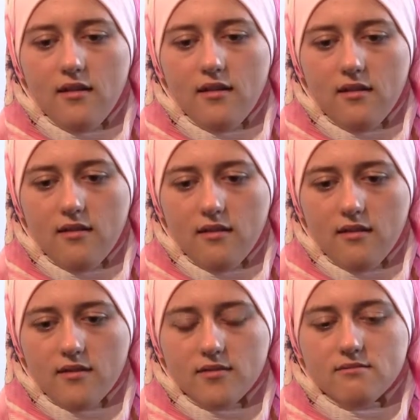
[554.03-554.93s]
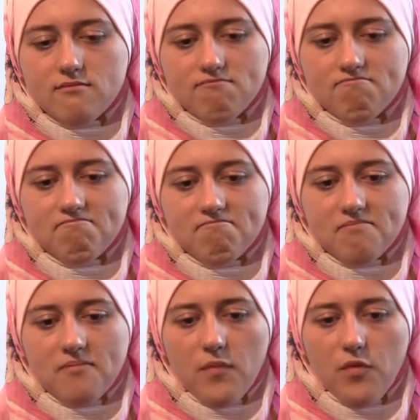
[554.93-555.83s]
Kelime-i şehadet
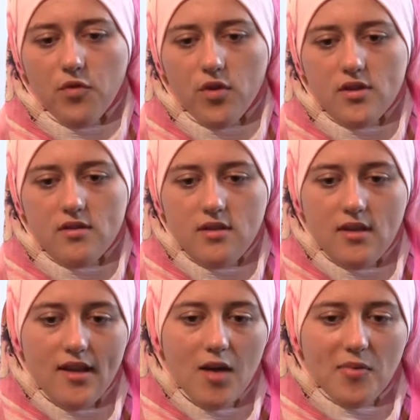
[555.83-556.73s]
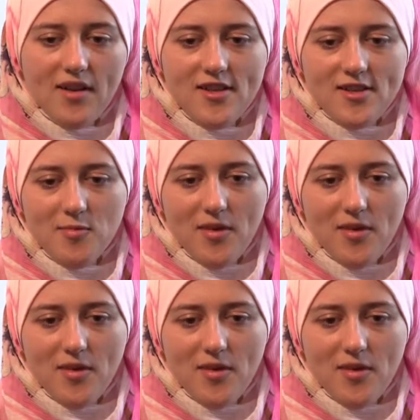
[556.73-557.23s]
getirmem üzerine beni tebrik ettiler.